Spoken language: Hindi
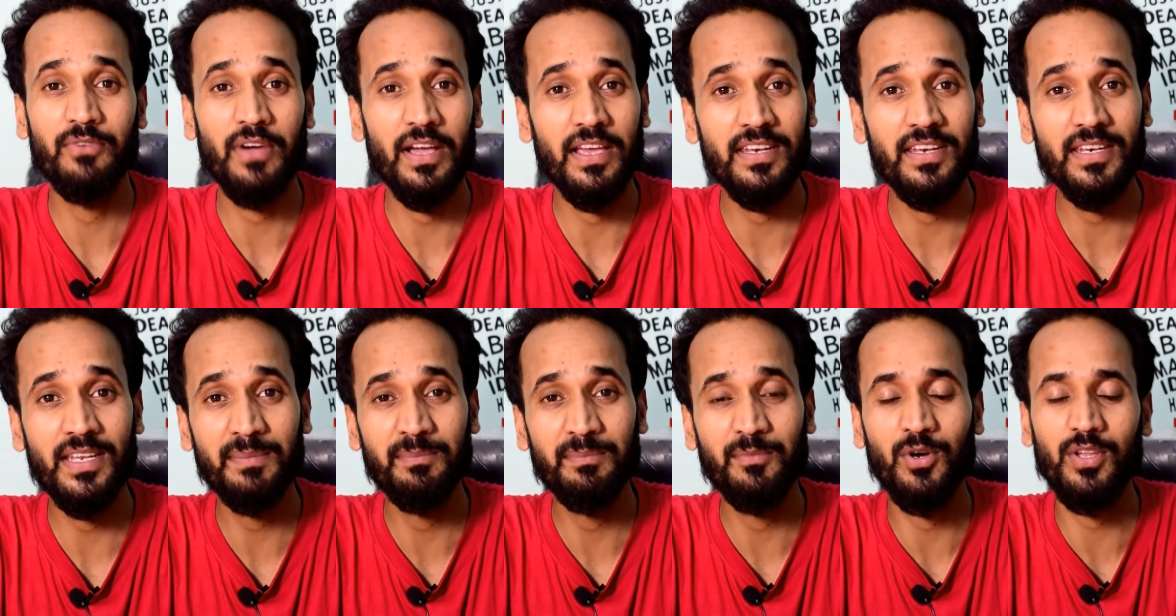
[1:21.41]
वाइन
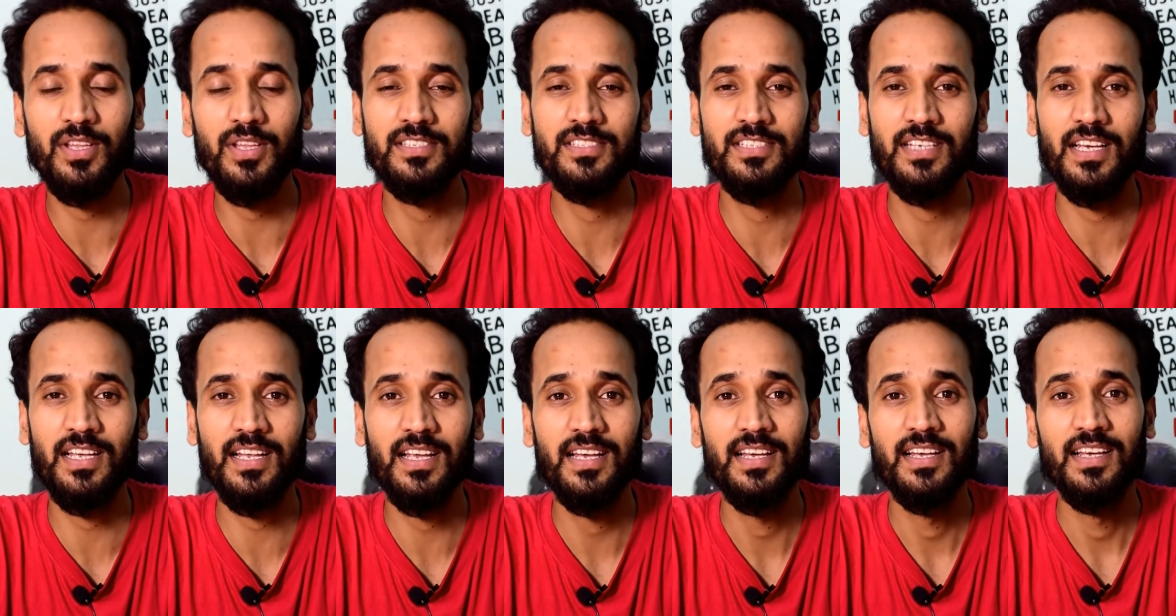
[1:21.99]
ने बहुत
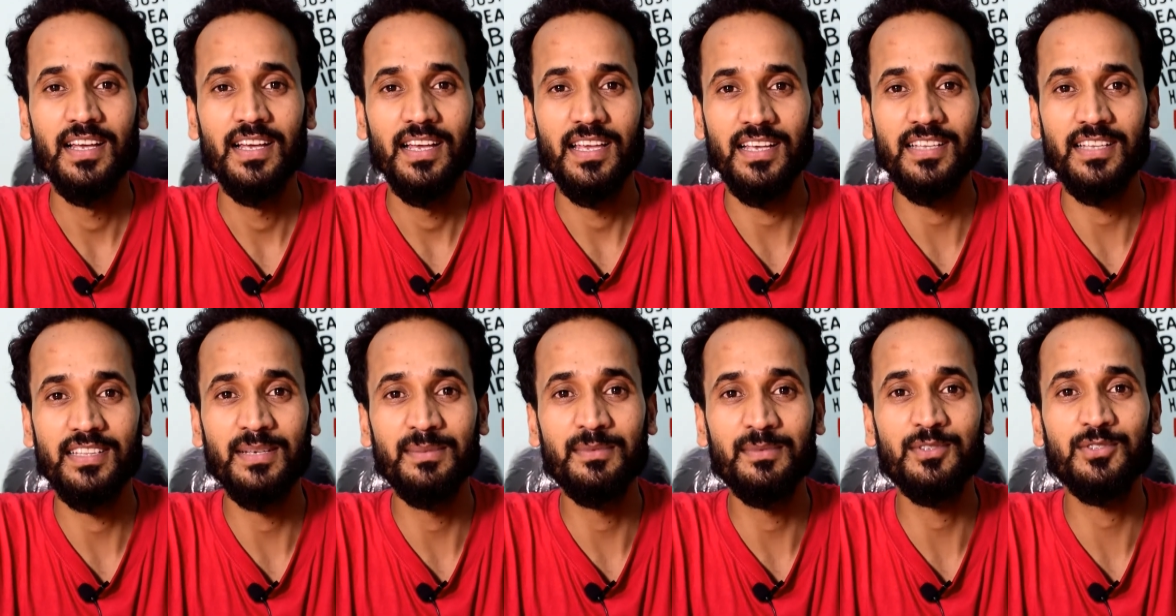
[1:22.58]
अच्छा
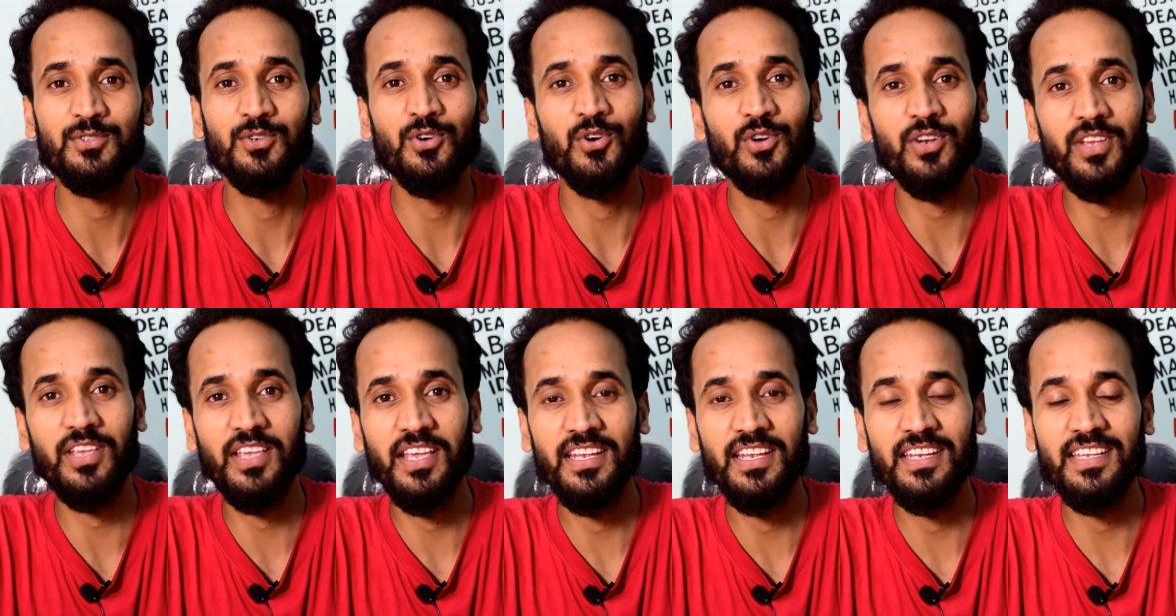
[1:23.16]
एकदम स्कोर
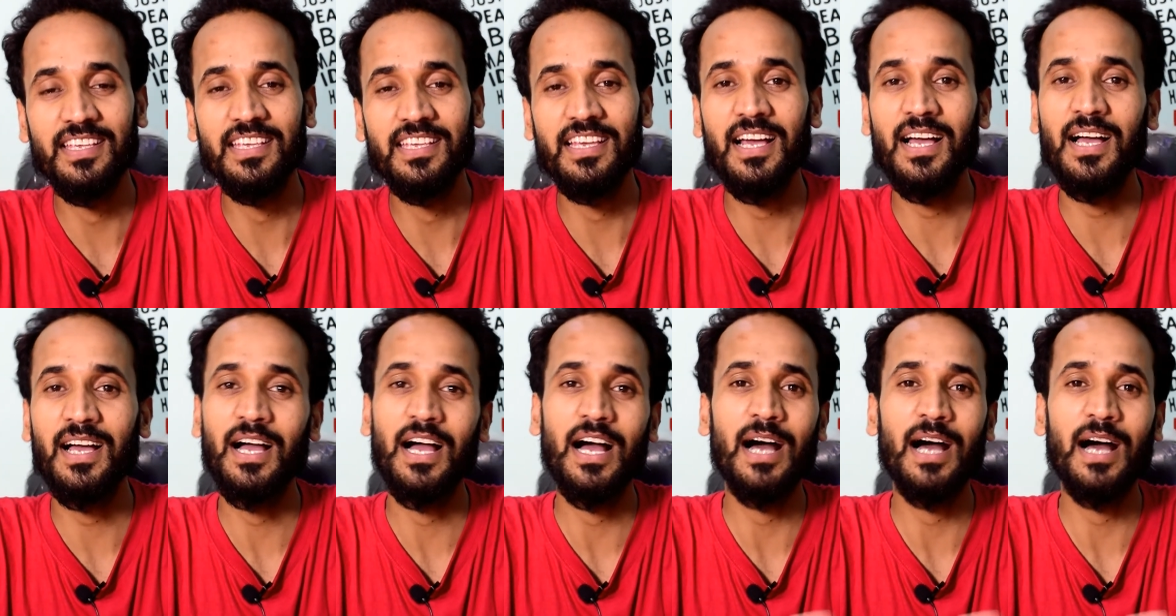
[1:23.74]
गेन किया